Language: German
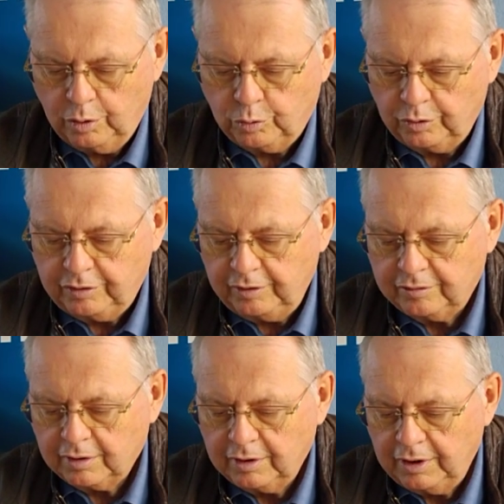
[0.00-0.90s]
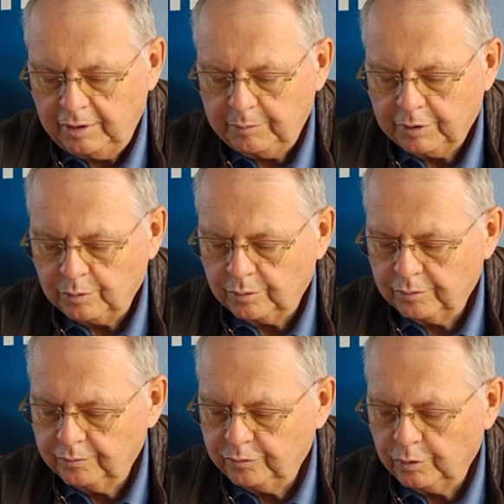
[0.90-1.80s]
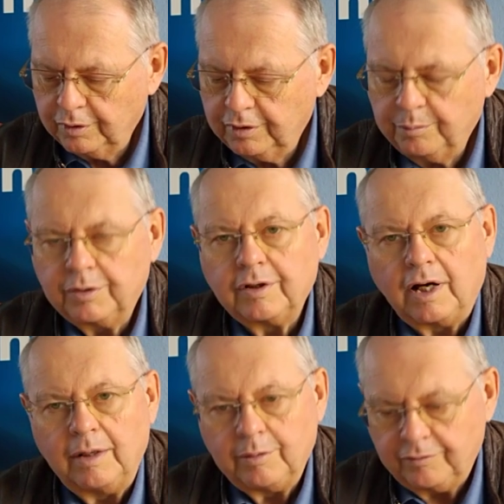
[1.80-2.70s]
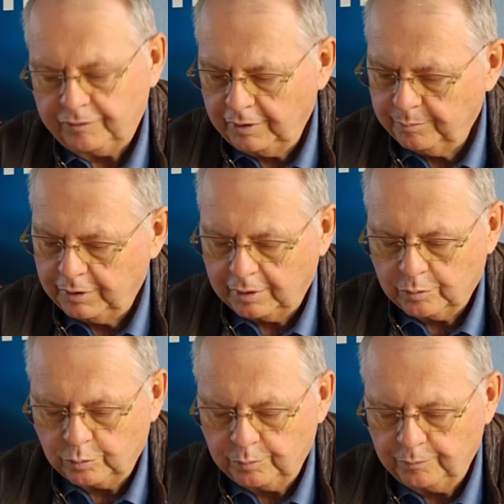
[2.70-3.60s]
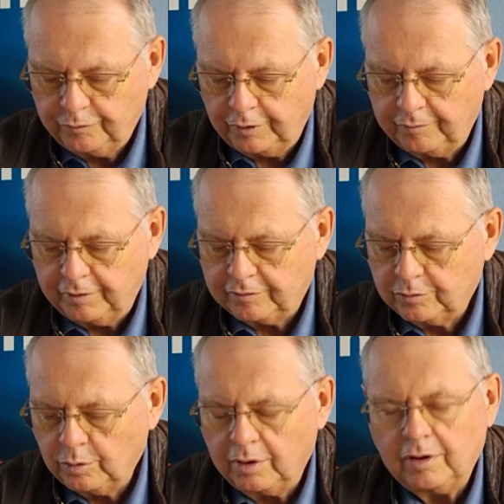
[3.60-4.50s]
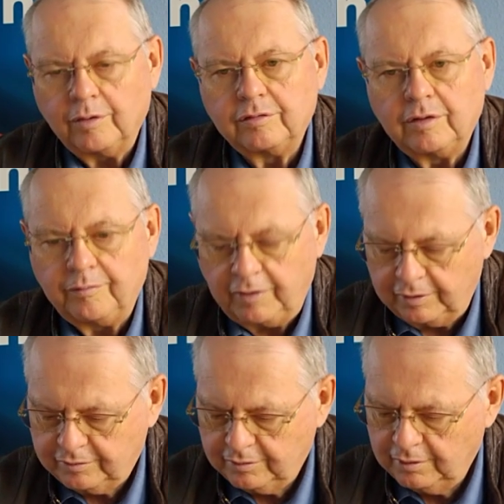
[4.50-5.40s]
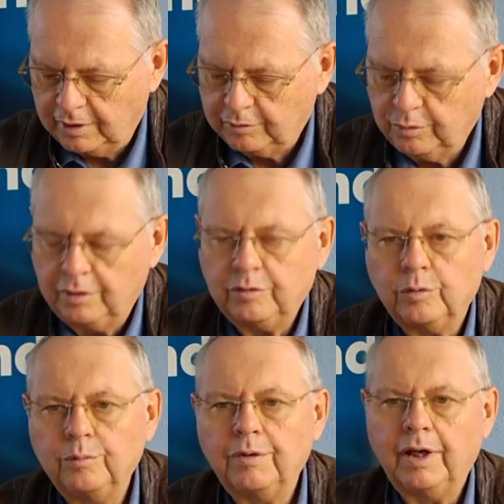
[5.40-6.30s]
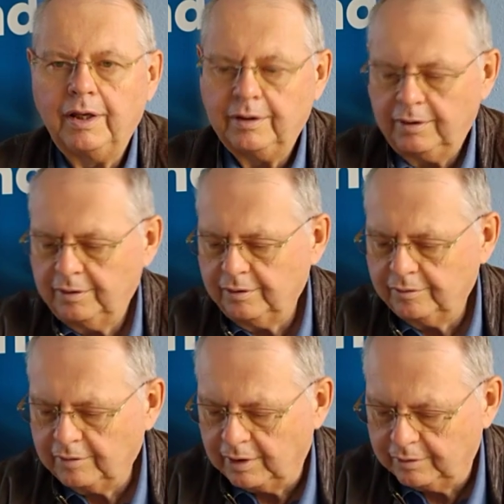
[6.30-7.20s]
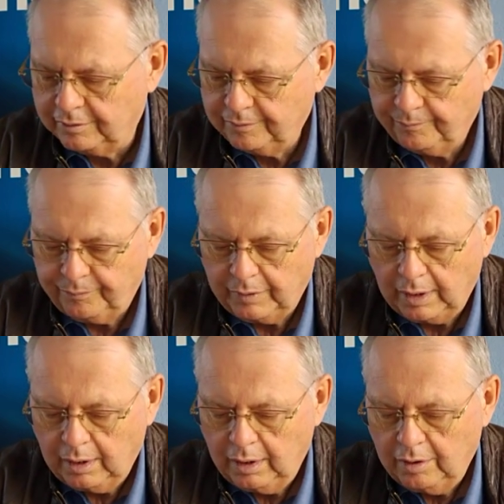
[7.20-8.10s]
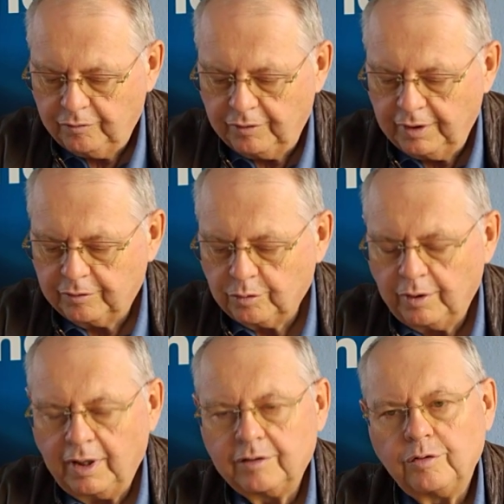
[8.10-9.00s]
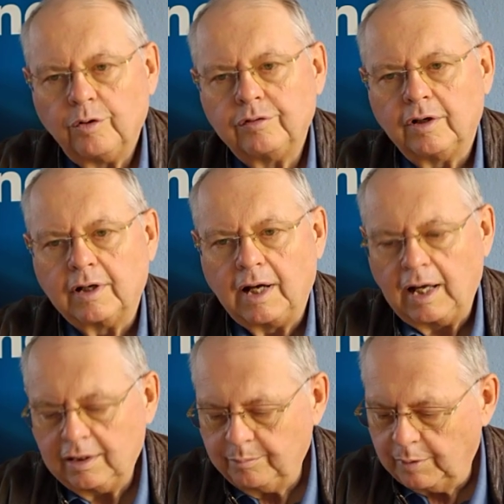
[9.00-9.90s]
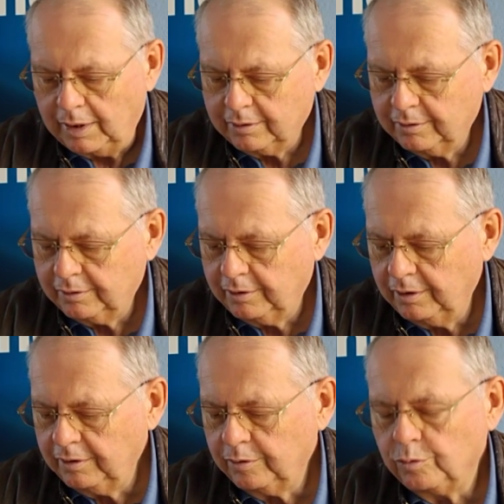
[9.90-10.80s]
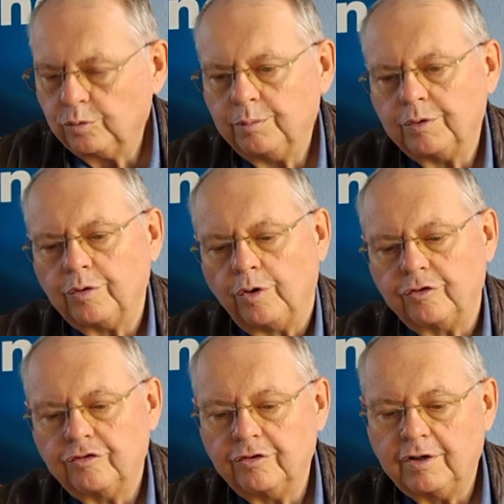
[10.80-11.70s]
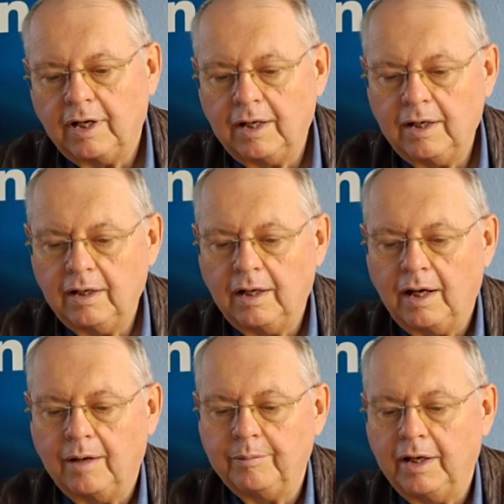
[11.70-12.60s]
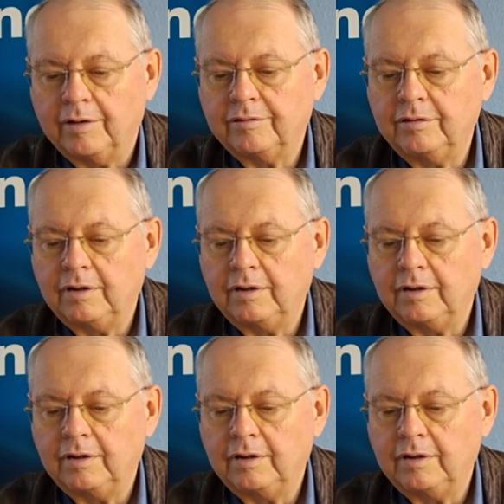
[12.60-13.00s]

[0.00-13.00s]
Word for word: Durch diese Genehmigungen wurden die Betreiberfirmen der Gruben für Investoren aus dem Westen natürlich umgehend interessant. Von der Treuhandtochter Kalimak ging die Grube Teutschenthal am 1.